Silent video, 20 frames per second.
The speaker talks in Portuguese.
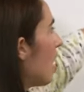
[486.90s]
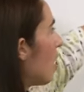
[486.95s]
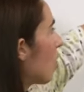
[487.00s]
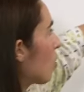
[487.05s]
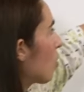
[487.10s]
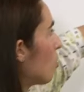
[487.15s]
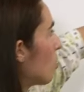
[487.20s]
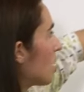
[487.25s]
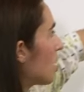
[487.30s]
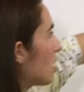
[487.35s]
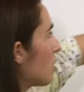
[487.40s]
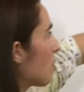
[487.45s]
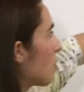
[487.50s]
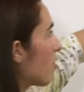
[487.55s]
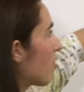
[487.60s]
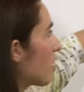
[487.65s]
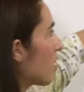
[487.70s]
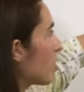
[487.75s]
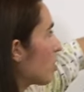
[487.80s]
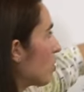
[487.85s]
algumas
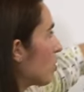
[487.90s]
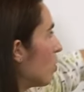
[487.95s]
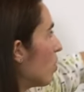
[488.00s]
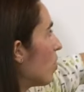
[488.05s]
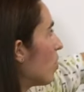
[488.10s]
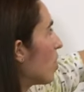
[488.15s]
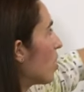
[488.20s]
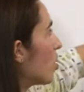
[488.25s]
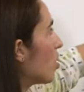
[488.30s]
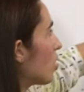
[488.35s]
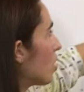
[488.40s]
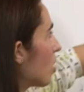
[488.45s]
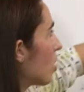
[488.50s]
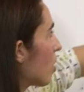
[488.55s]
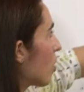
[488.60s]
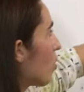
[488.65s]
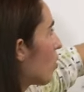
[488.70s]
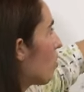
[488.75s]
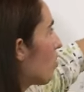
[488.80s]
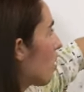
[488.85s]
imperfeições,
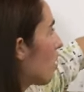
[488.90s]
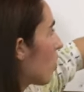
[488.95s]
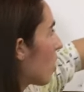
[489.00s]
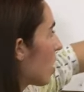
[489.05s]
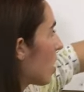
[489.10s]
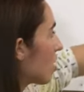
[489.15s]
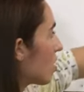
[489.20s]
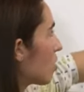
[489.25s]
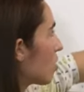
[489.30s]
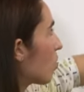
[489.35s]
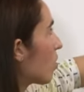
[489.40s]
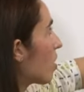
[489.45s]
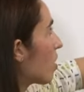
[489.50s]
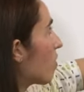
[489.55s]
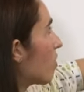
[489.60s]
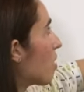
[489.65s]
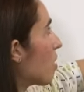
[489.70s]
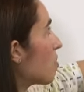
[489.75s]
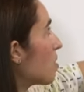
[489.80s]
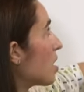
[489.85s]
uhum. como é o caso do
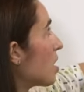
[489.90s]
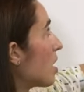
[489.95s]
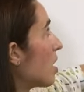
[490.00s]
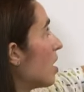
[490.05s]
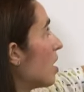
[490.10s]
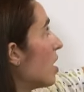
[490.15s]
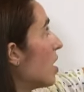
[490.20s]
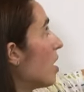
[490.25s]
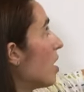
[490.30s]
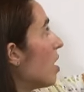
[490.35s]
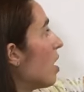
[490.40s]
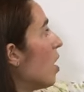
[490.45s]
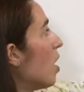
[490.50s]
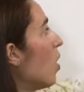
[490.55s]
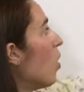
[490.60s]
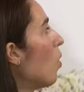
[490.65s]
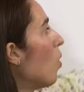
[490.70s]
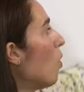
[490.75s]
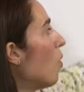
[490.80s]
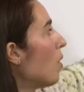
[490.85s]
que vemos aqui,
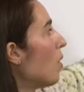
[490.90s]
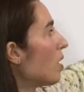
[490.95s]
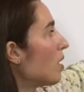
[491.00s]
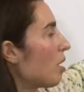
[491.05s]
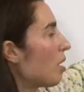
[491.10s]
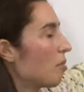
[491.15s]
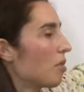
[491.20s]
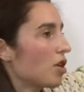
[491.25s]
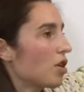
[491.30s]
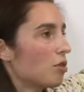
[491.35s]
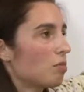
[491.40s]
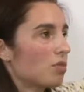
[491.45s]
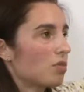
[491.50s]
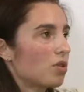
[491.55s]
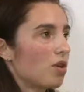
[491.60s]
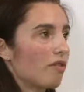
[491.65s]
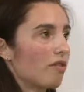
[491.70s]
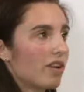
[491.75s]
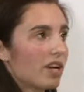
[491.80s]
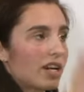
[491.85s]
ou até mesmo
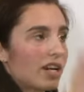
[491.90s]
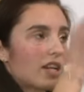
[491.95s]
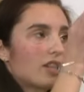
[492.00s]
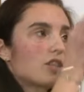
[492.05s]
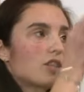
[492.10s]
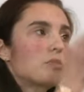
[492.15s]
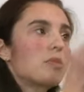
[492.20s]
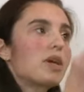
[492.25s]
se houver aquelas